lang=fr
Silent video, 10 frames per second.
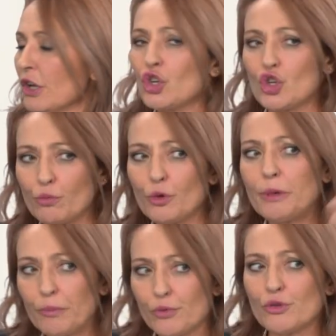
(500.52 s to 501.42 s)
je me
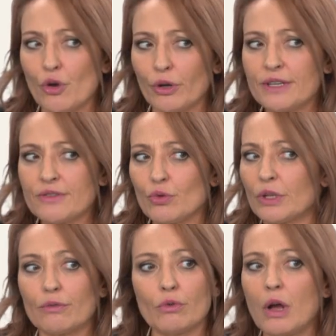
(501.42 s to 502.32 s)
mets plus en risque
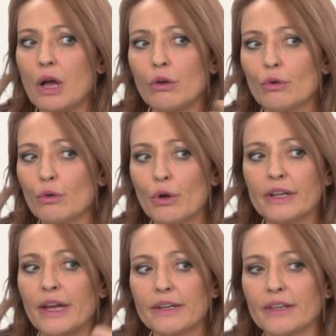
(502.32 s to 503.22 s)
d'avoir euh,
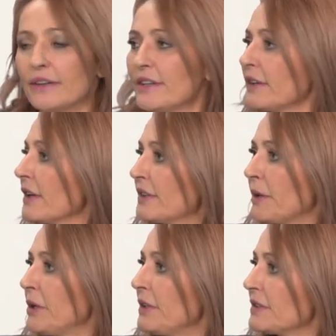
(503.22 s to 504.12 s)
un arrêt cardiaque, un
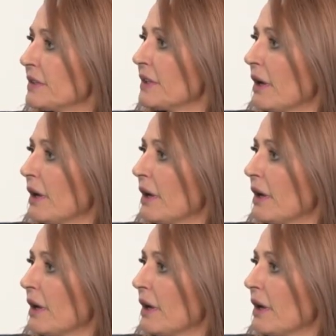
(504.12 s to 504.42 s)
diabète, etc.